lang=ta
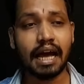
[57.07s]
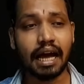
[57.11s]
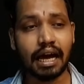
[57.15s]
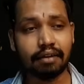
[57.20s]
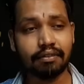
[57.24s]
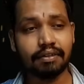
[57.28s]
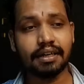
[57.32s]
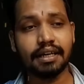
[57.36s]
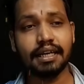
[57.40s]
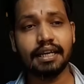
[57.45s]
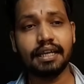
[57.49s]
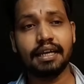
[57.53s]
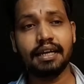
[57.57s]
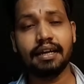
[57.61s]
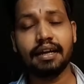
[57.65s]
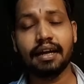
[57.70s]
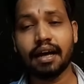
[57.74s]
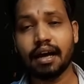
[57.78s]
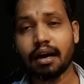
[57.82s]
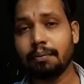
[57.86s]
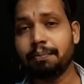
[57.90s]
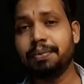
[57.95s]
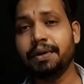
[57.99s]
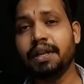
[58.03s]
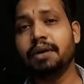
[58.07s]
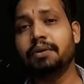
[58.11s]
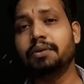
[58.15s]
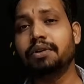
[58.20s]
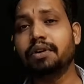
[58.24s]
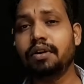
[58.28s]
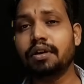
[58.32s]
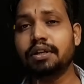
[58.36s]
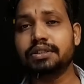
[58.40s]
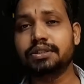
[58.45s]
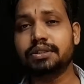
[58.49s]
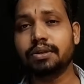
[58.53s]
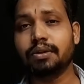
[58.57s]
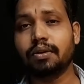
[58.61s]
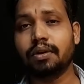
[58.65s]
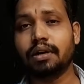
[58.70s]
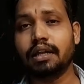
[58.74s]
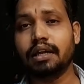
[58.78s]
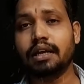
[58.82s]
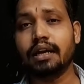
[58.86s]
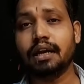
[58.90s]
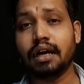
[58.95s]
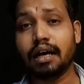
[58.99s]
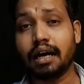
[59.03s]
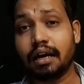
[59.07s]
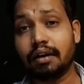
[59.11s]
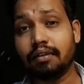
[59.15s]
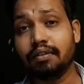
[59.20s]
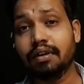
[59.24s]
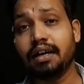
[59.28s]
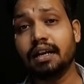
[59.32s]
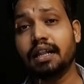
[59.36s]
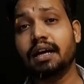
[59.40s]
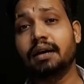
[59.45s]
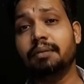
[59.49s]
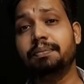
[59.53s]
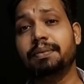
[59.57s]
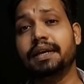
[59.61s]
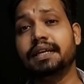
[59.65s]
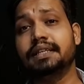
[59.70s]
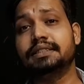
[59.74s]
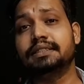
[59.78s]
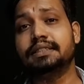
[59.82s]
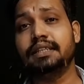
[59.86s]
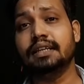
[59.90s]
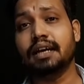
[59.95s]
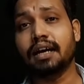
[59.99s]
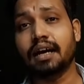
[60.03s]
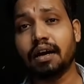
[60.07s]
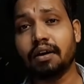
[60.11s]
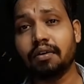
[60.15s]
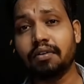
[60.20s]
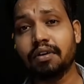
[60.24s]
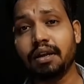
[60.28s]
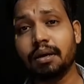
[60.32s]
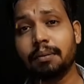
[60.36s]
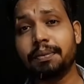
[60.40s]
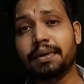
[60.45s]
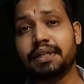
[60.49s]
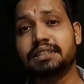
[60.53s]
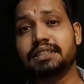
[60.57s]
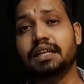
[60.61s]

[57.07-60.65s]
அவங்கள அப்படியே விட்டோம்னு வச்சுக்கோங்களேன் அவங்களா பேசி அவங்களா